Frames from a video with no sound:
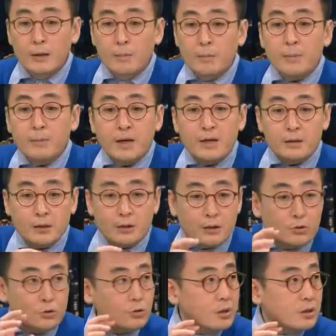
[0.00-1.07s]
慢慢的，
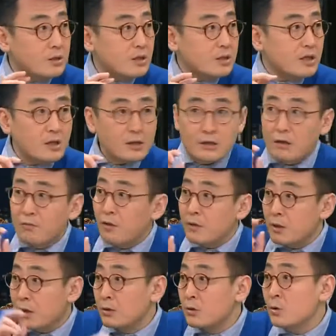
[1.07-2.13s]
他就觉得在这个地方
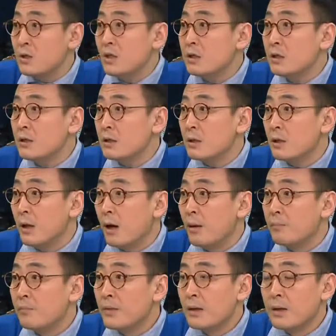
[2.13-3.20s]
的很多年轻人呢，
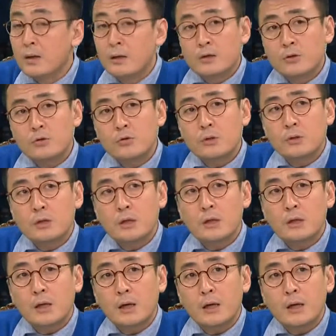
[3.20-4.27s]
说这
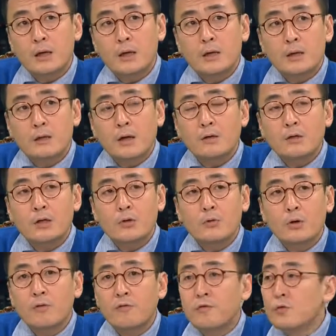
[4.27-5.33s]
个大概当地
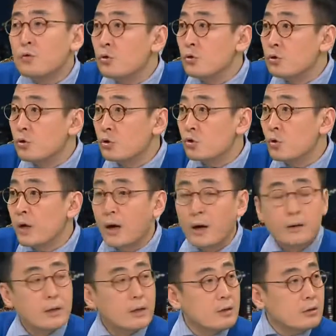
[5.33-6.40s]
有个妇女就说呀，
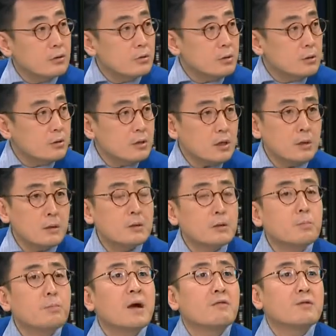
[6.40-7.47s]
说这个
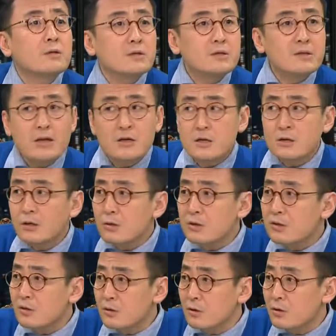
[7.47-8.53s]
百分之三十到
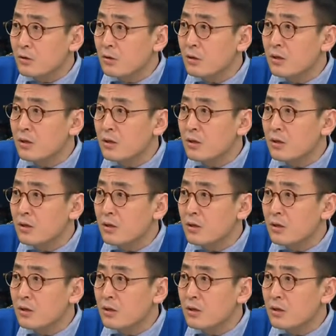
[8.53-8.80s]
四十